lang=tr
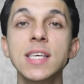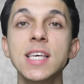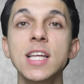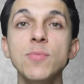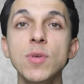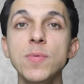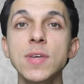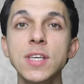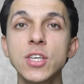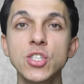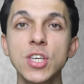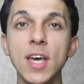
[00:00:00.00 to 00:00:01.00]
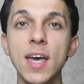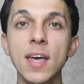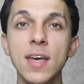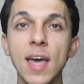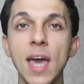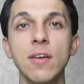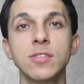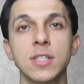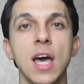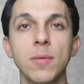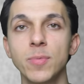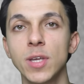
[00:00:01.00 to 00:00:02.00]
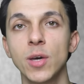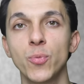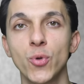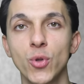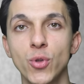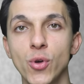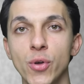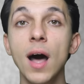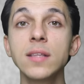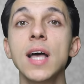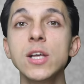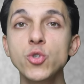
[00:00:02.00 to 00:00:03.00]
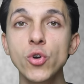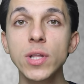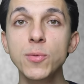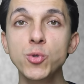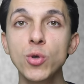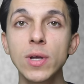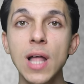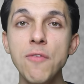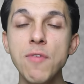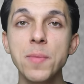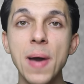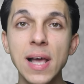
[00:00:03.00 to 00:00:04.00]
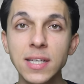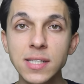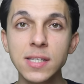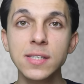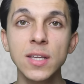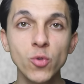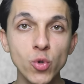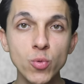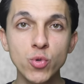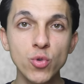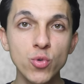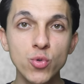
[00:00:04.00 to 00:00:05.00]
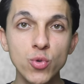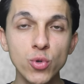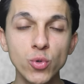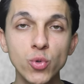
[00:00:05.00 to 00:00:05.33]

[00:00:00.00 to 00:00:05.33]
20 bin kişiye ev sahipliği yapıyor diyor. Hatta şöyle bir söylem var belki siz de duymuşsunuzdur.